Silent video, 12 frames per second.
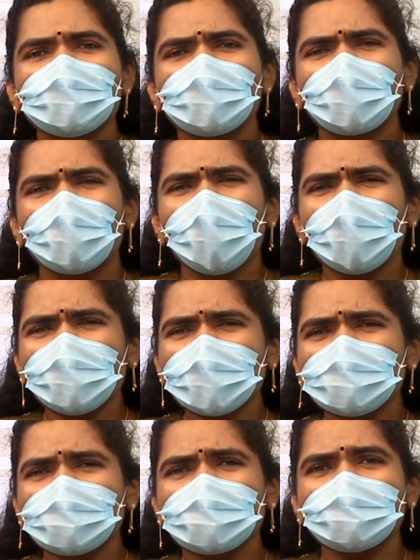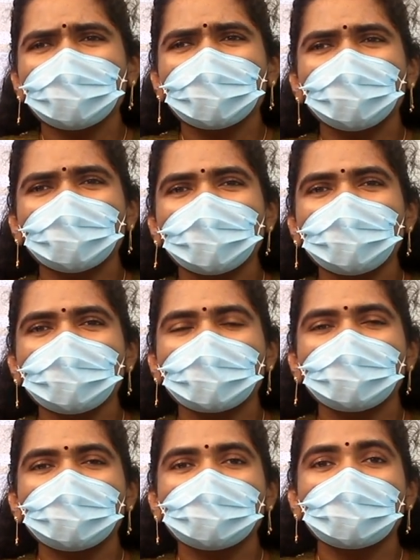ஸோ கோவிட் சுச்சுவேஷன்
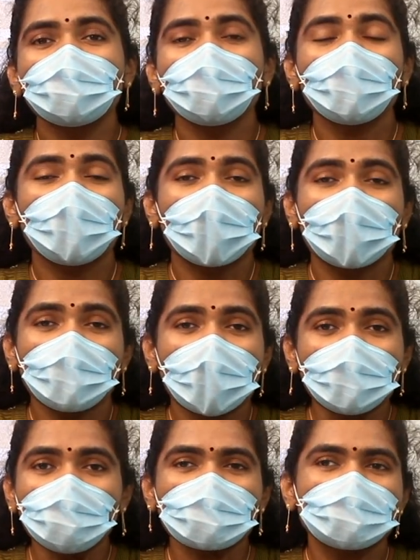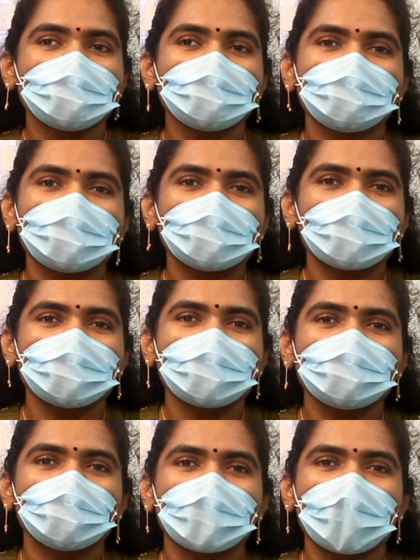கிட்ஸுக்கு ஒரு பயமான ஒரு சுச்சுவேஷன்
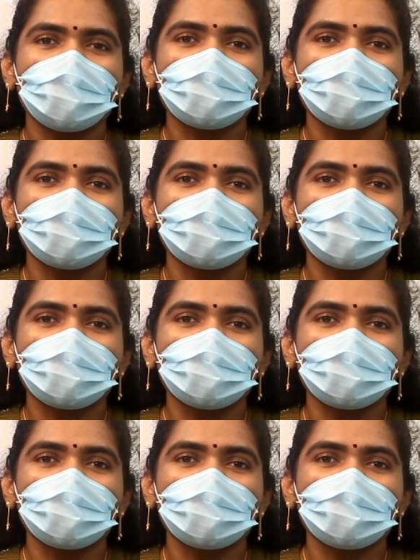தான் ஜியா